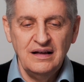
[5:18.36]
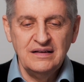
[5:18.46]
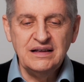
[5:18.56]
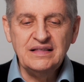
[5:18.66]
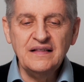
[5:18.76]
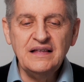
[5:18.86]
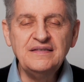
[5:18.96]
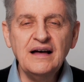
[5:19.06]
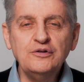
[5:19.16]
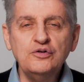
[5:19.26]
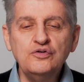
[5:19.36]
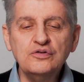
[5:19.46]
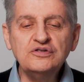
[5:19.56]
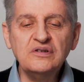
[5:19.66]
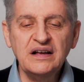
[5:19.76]
C'est un état de
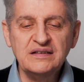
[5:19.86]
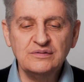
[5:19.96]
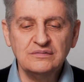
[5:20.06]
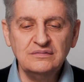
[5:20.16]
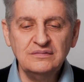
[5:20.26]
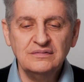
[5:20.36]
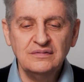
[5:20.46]
non-oraison.